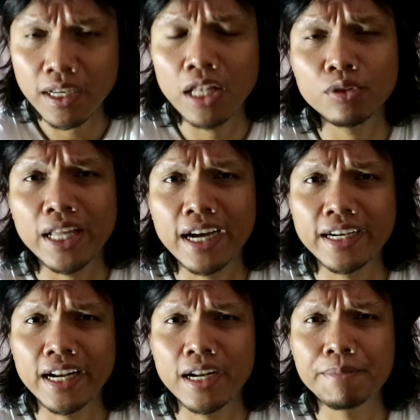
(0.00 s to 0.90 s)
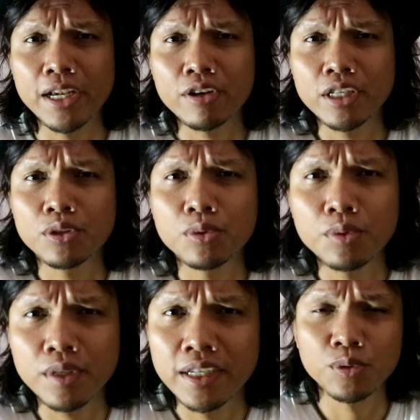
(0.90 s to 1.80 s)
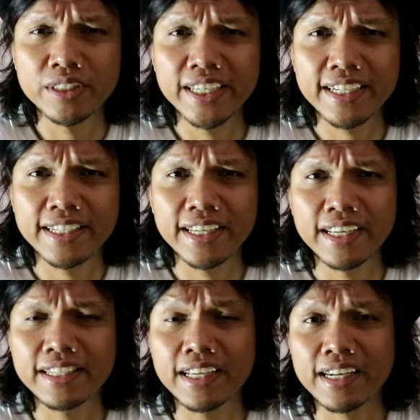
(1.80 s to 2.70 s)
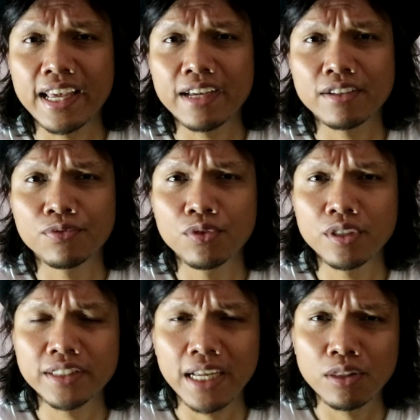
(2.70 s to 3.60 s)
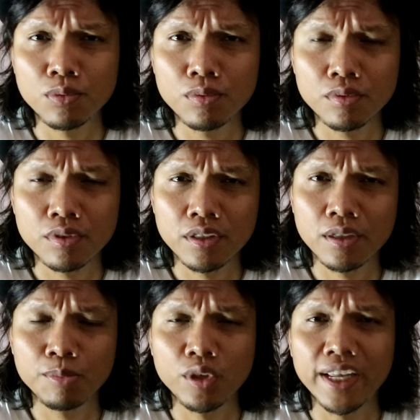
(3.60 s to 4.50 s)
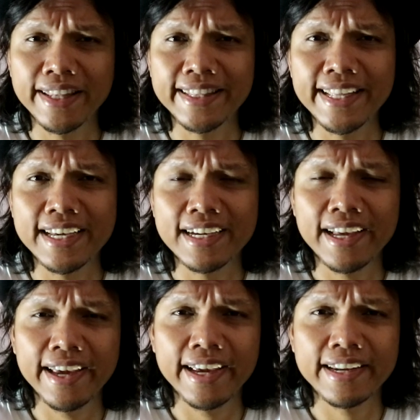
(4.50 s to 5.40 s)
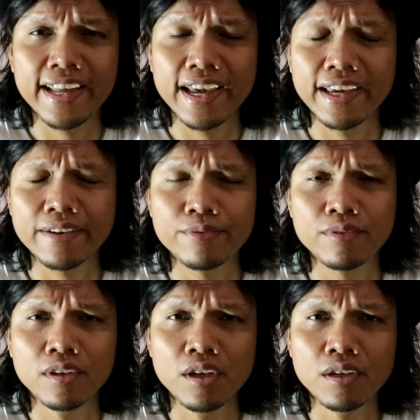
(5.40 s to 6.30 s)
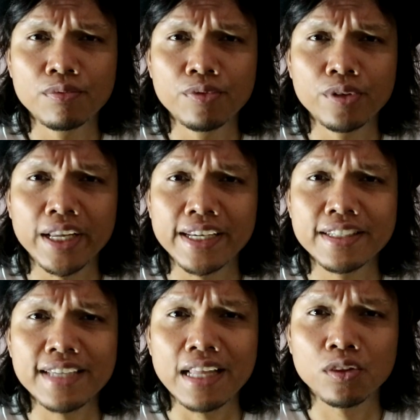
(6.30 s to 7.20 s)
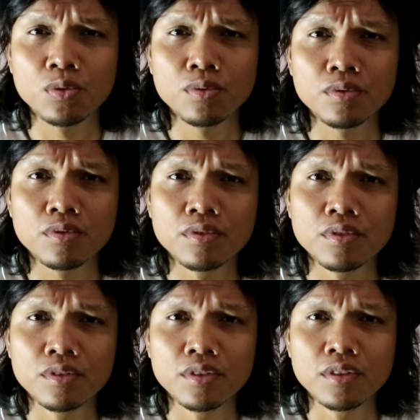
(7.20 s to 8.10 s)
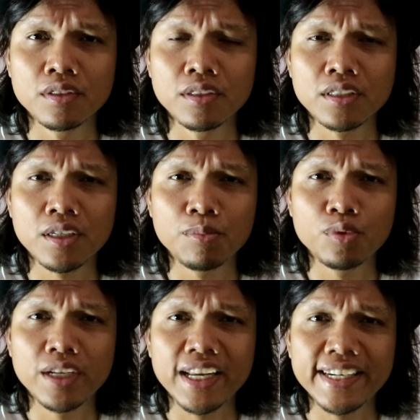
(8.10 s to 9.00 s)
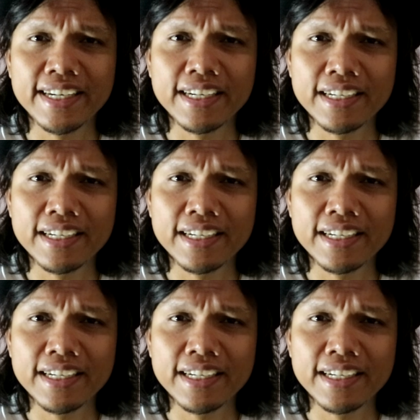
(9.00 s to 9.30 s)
kalau tangga nada mayor itu C ke D dia naik full satu kemudian D ke E naik full lagi satu kemudian